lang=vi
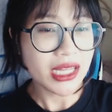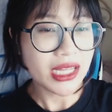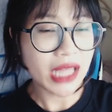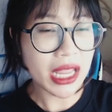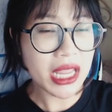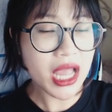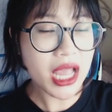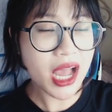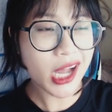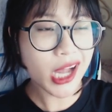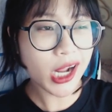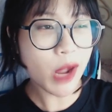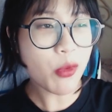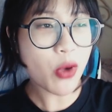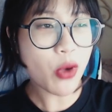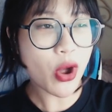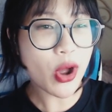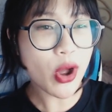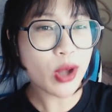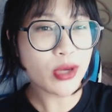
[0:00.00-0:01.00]
thấy ờ,
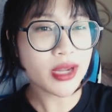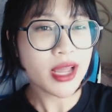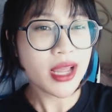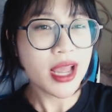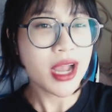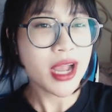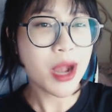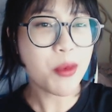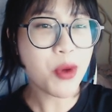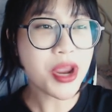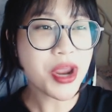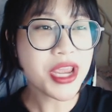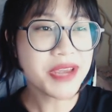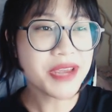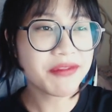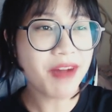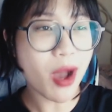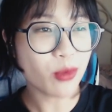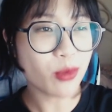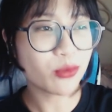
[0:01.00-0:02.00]
không có không có
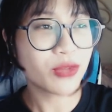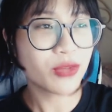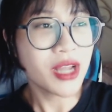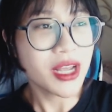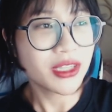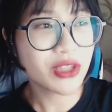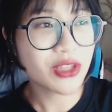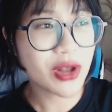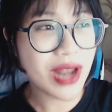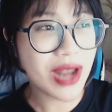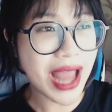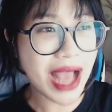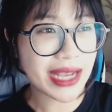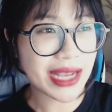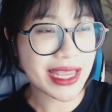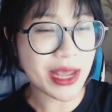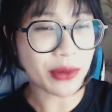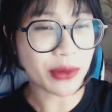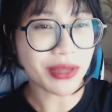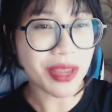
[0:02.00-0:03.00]
hy vọng rồi là
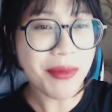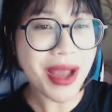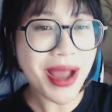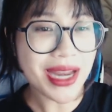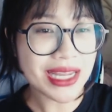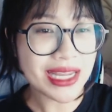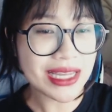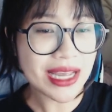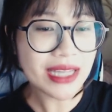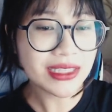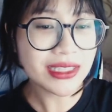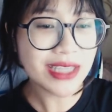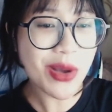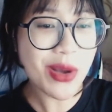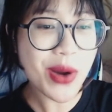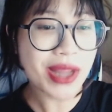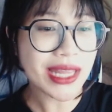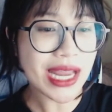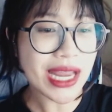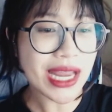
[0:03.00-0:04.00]
kiểu thấy bạn ấy ờ, nhiều người thích